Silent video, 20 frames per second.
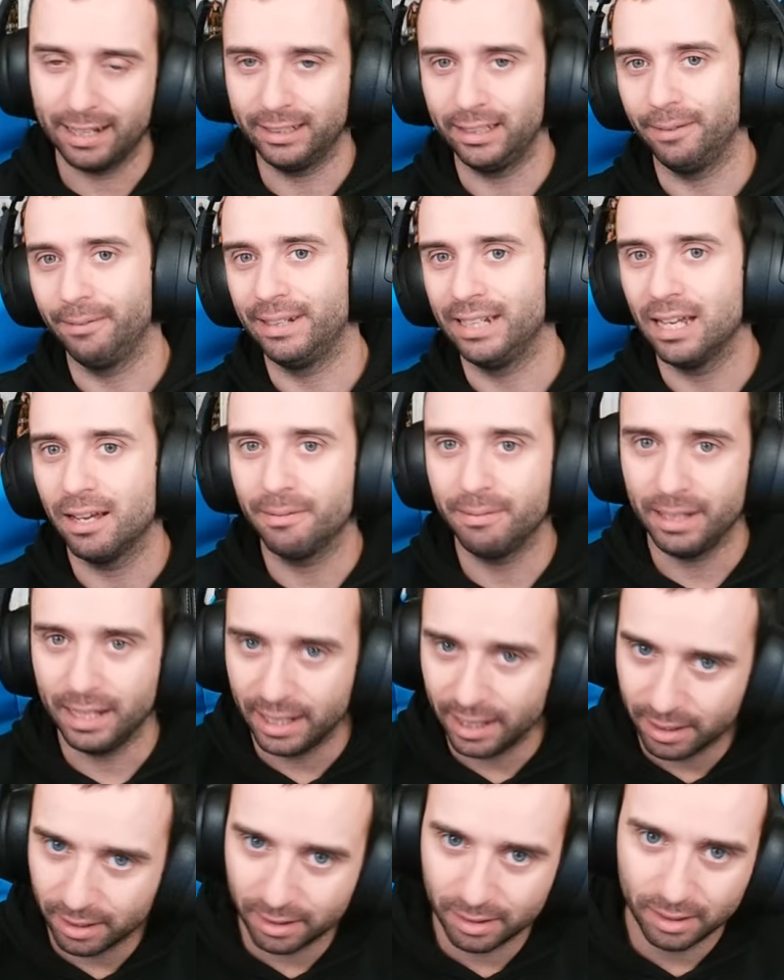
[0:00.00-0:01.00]
que te venía
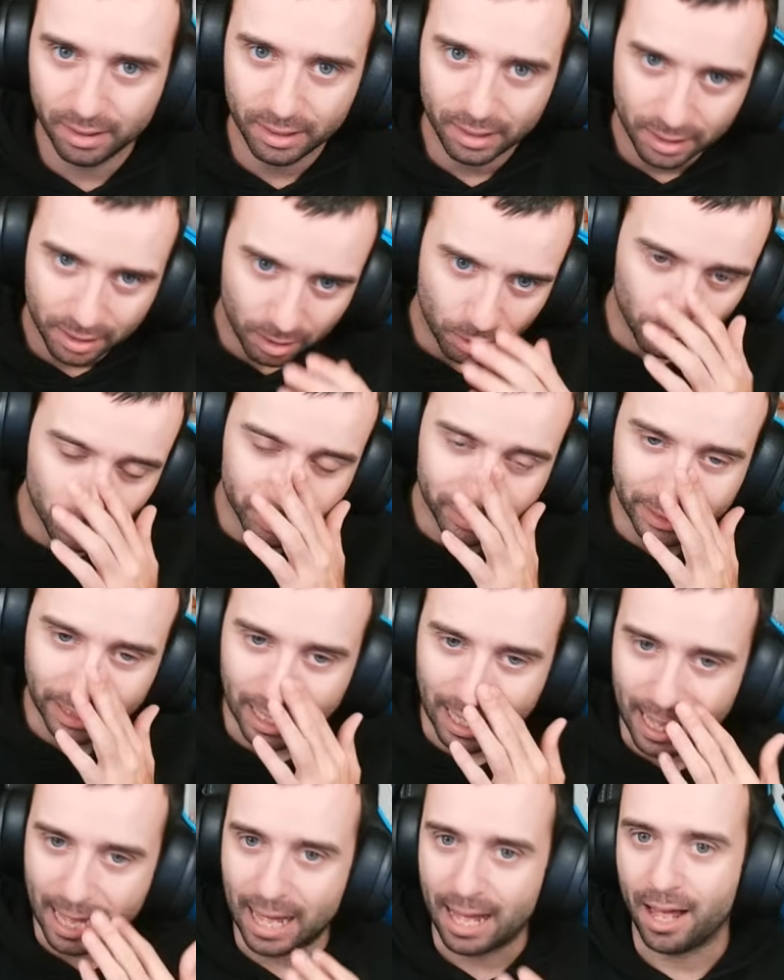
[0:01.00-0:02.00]
bien
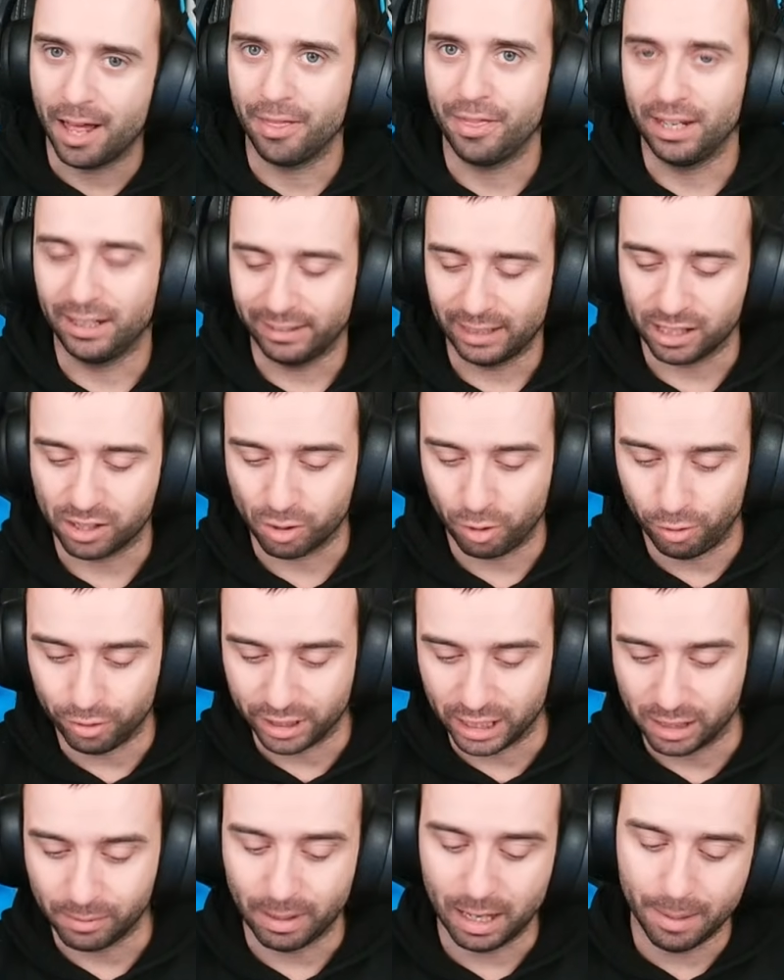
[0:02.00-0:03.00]
contra ciertas
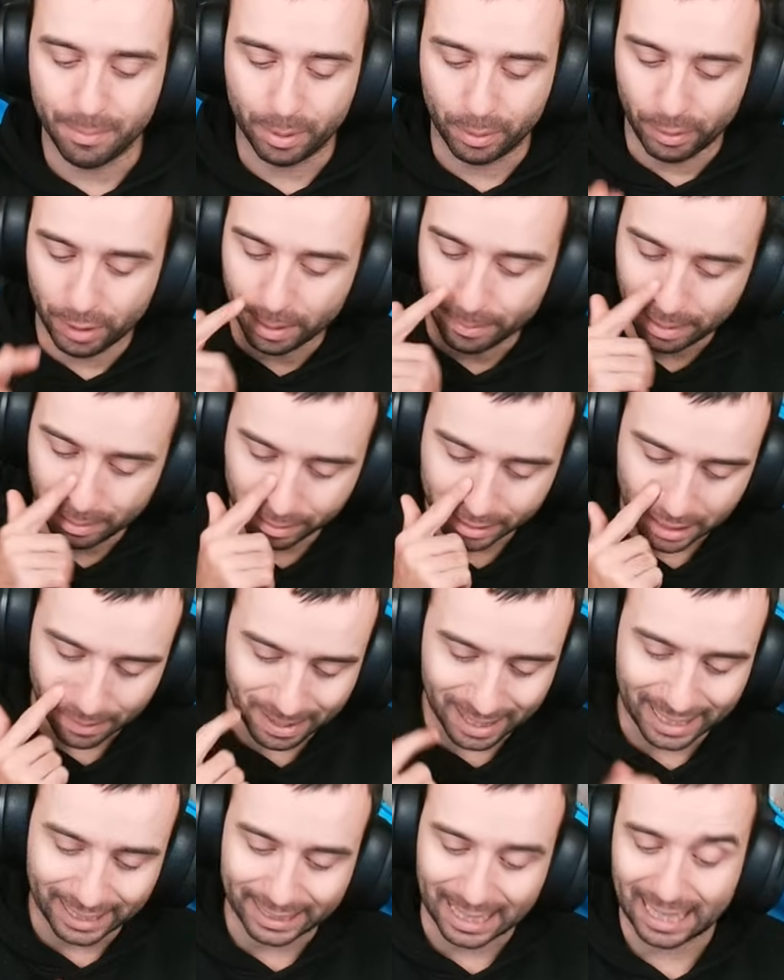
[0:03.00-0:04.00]
cosas, ¿vale? Pero bueno, vamos a
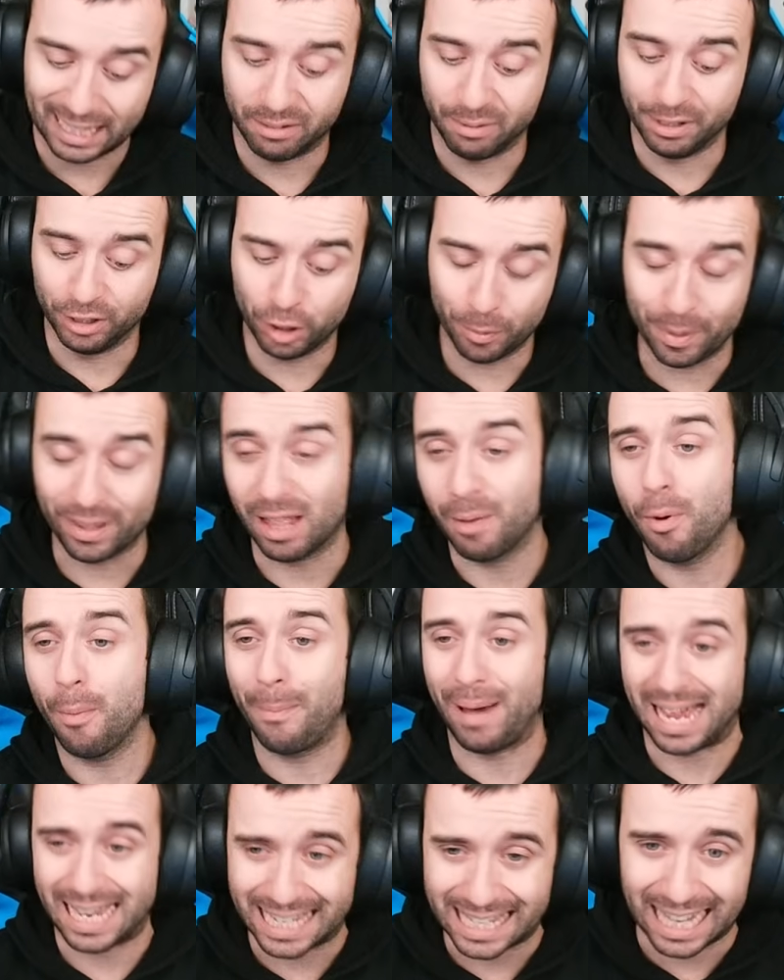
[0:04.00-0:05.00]
ver que tal. De momento empezamos
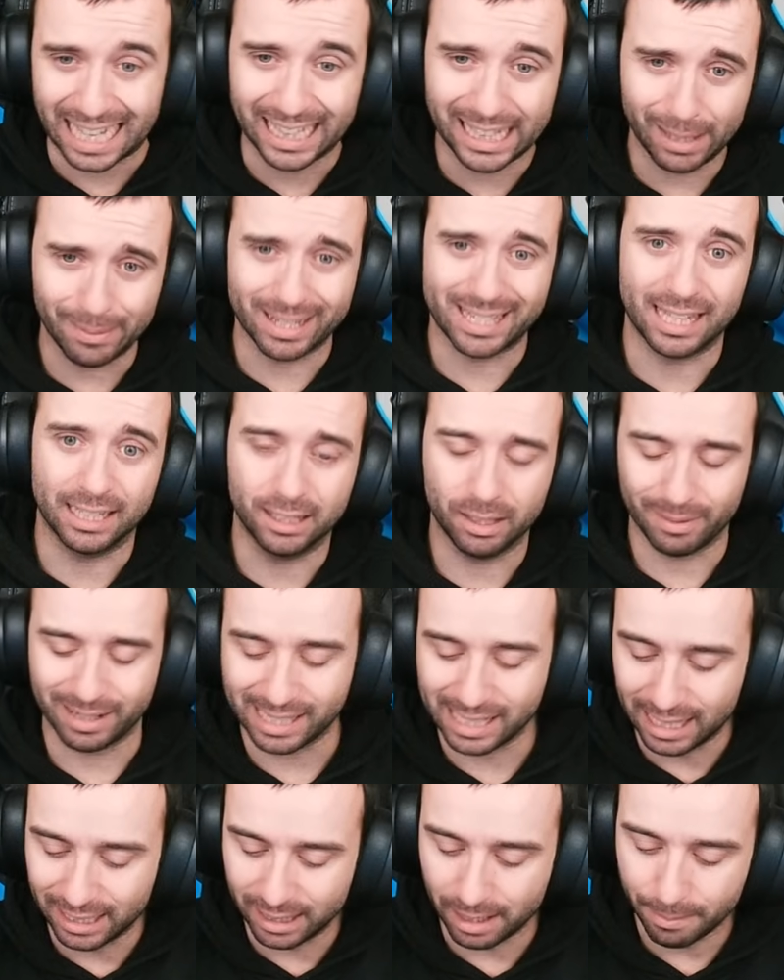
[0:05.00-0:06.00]
bastante, bastante,
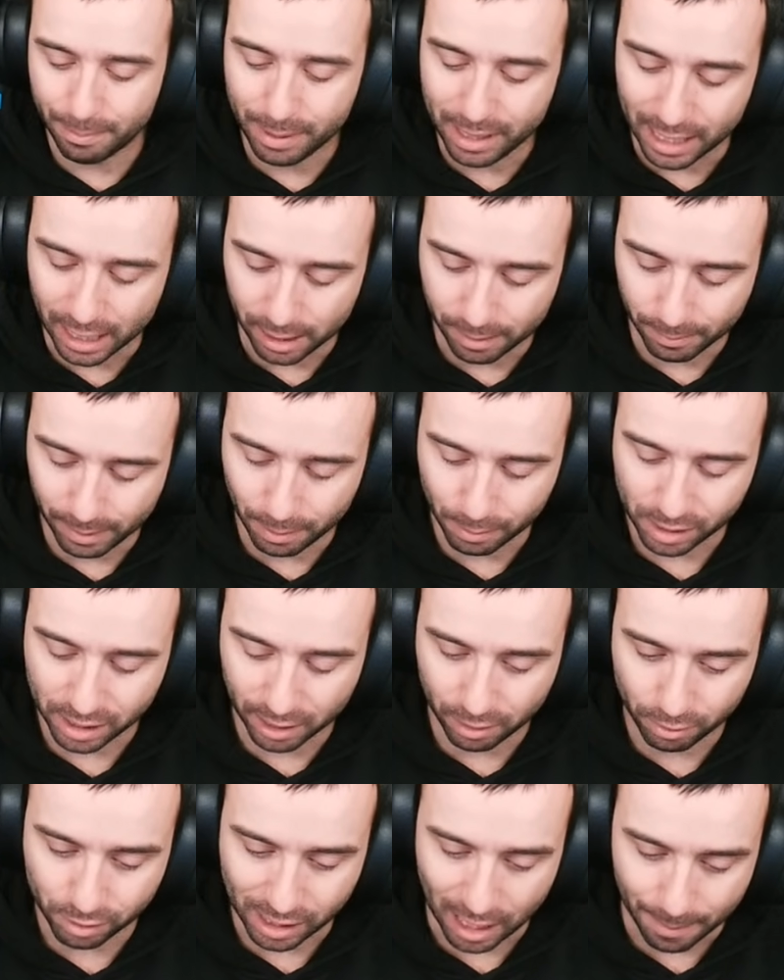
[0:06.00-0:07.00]
bastante bien. Veremos a
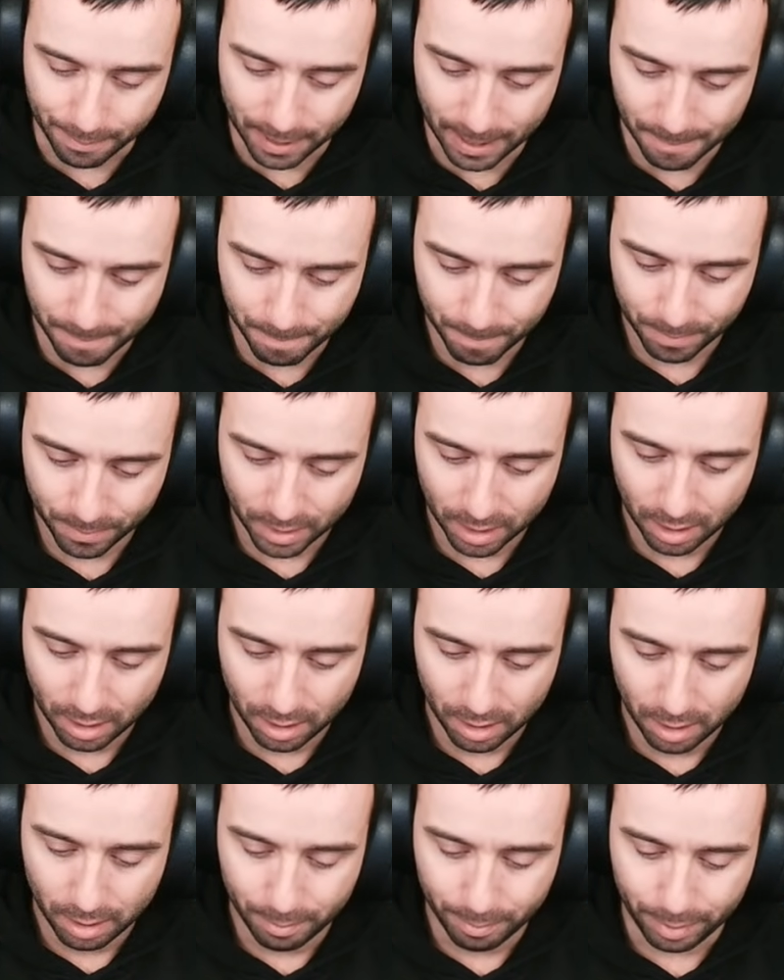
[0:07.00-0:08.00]
qué nos cambia,
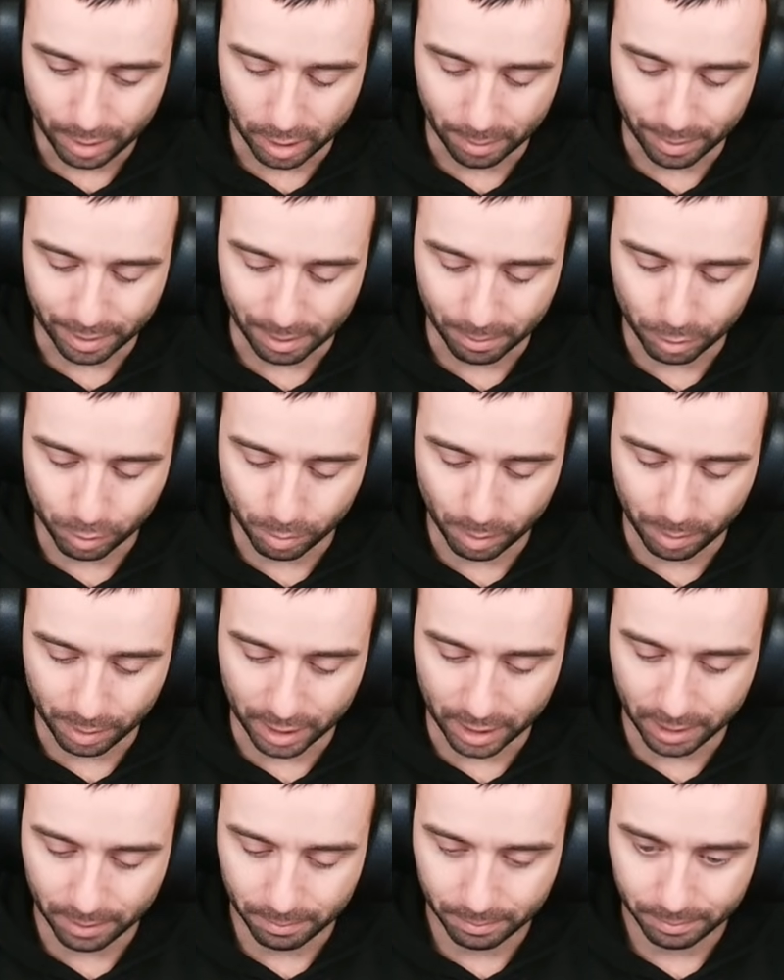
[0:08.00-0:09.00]
pero empezamos muy
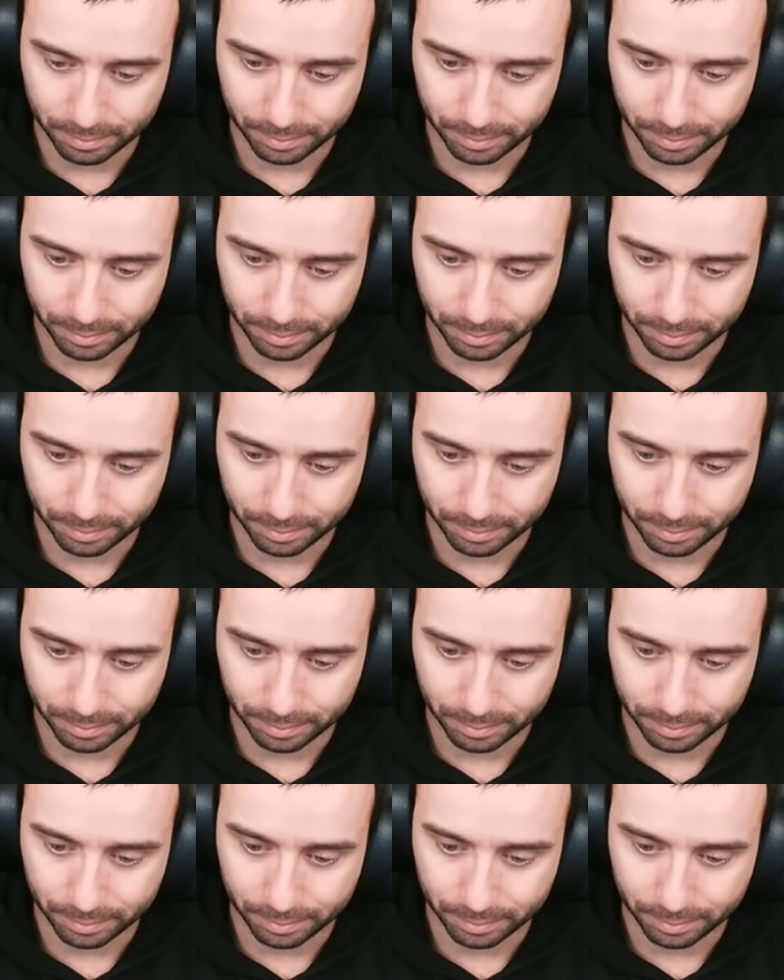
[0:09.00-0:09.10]
bien, ¿eh?